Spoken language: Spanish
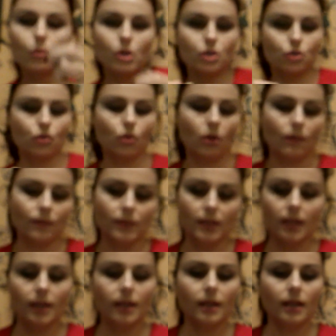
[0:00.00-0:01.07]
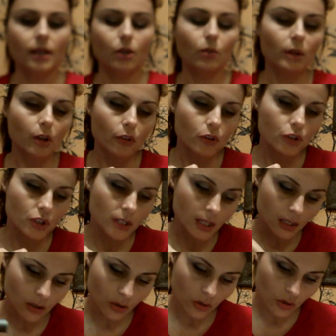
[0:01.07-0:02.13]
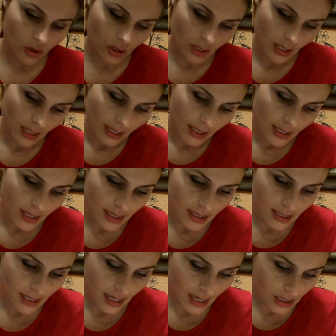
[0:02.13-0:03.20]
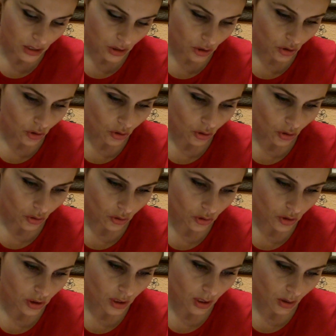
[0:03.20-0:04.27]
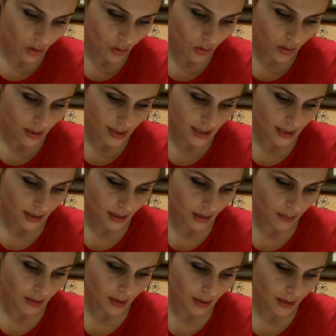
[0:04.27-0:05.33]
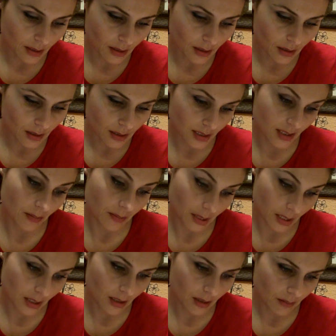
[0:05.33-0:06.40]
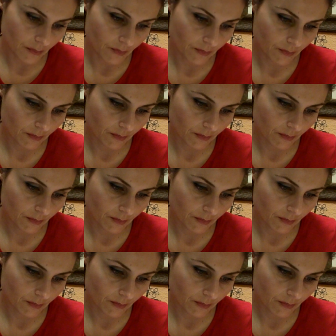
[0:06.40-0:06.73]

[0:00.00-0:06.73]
muy chulo el número 200 y es de Astor, os digo exactamente si viene,